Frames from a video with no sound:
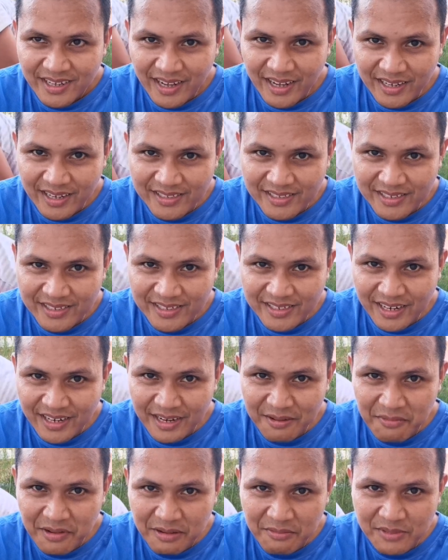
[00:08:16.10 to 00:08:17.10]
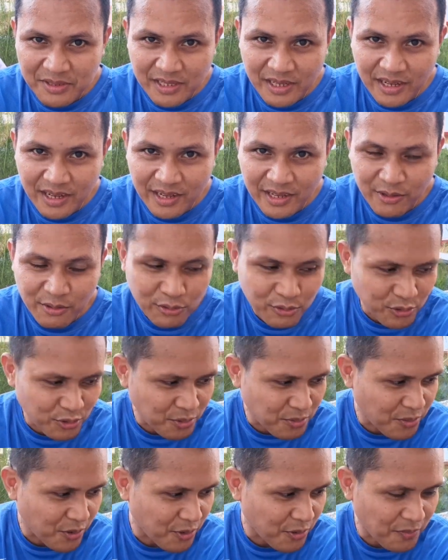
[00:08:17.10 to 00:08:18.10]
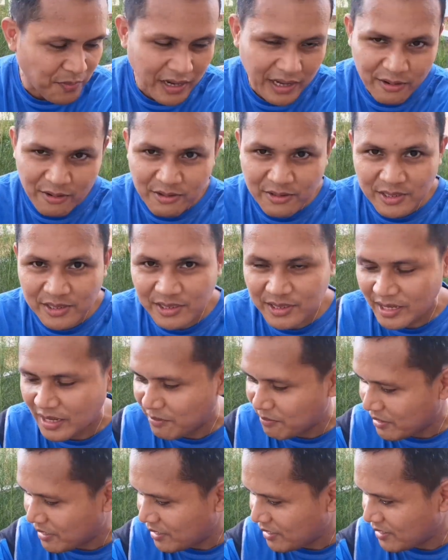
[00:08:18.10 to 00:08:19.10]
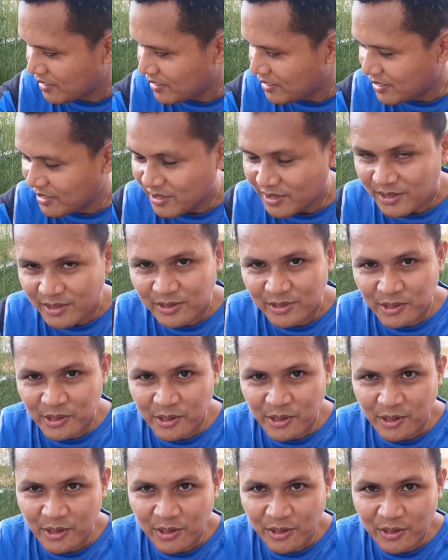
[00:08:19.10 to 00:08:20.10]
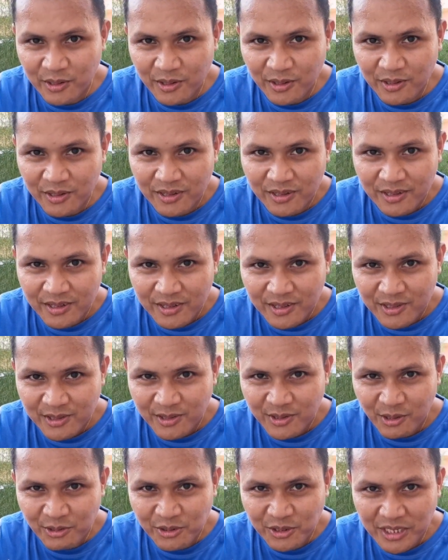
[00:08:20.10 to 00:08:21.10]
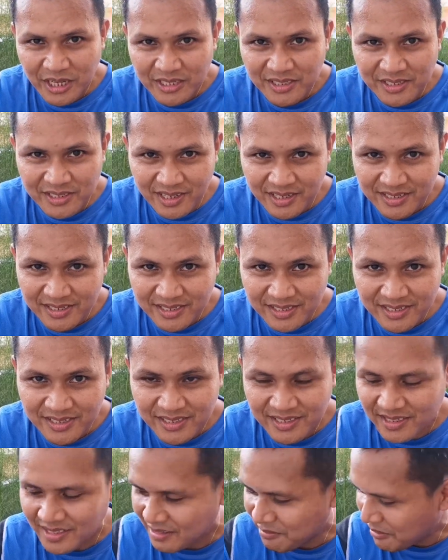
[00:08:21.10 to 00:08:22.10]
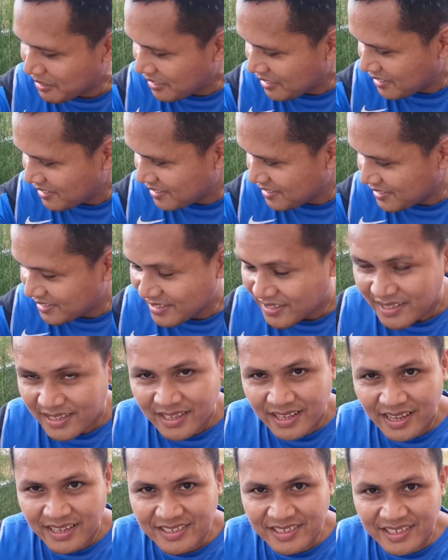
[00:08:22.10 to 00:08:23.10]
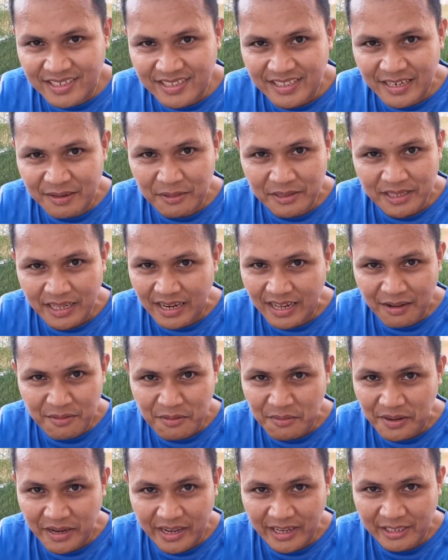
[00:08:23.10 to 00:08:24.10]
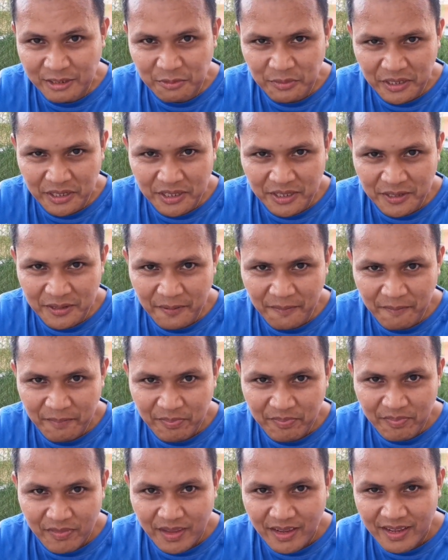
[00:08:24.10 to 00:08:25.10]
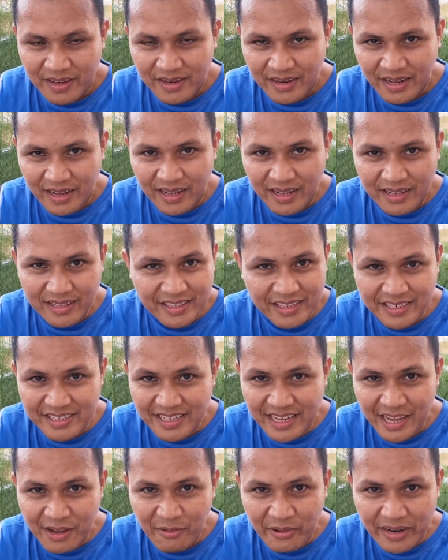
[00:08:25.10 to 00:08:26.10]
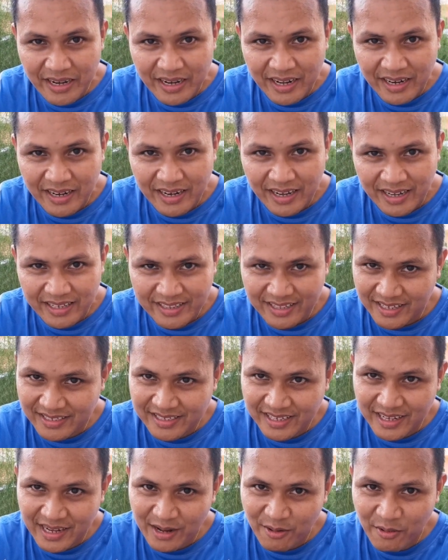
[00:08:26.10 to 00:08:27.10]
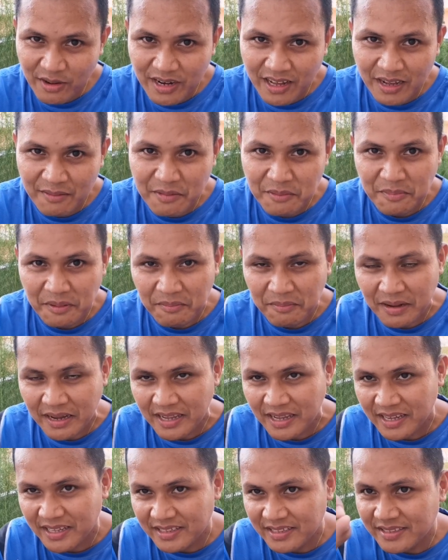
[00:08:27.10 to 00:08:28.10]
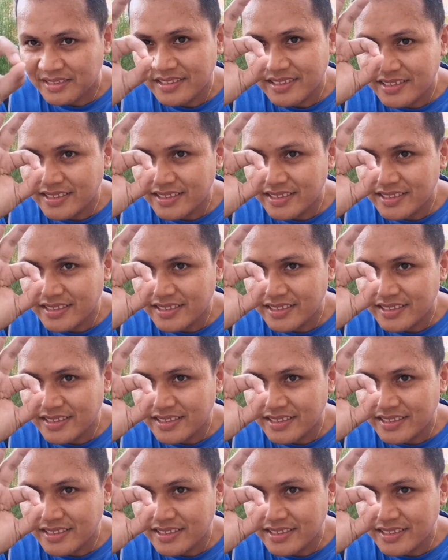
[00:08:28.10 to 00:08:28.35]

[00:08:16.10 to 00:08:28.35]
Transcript: kaka-search lang ni Babe sa YouTube kung paano yung sistema. So, don't judge us, 'di ba? Kasi hindi naman talaga kami mga expert. Nag-DIY lang lahat kasi nga wala kaming pambayad.